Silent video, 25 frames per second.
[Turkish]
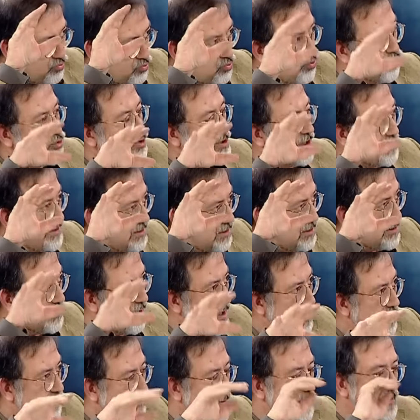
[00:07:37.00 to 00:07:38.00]
Türkçesini
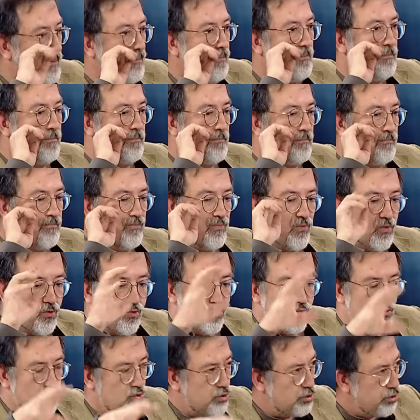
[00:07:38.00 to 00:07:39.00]
şey yapalım.
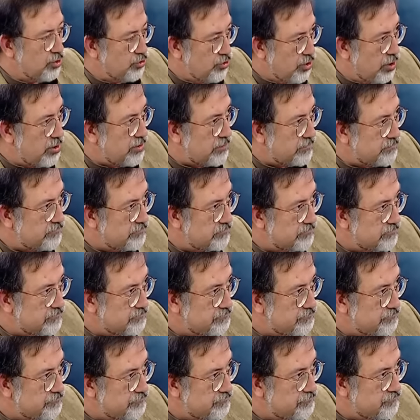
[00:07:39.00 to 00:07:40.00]
Kulunu
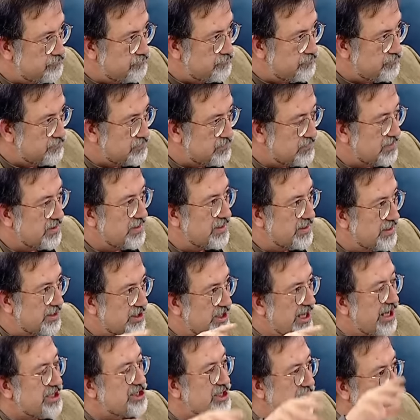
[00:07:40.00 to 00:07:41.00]

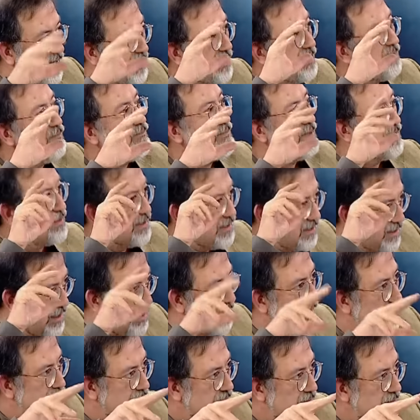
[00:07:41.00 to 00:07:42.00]
gecelerin
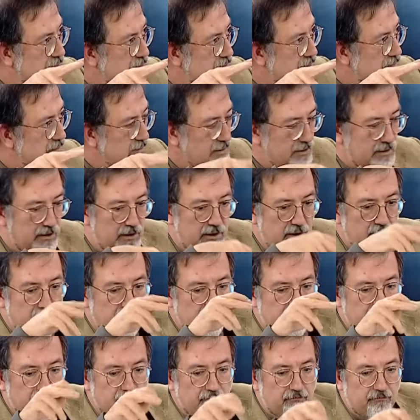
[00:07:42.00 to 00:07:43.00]
birinde
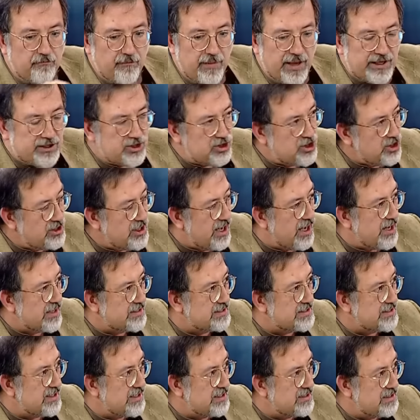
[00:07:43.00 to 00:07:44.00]
Mescid-i
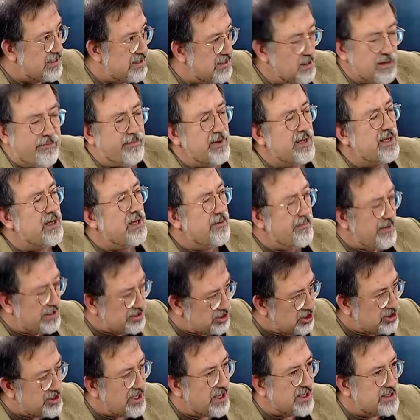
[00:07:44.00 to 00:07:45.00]
Aksa'dan, e, e,
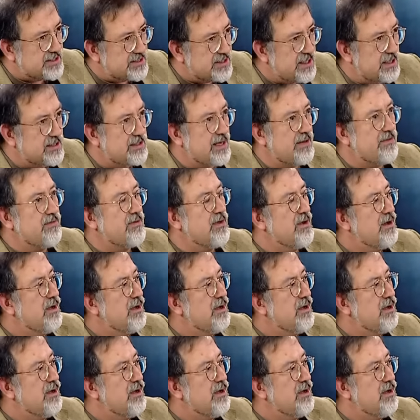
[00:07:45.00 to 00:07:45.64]
Mescid-i Aksa'dan,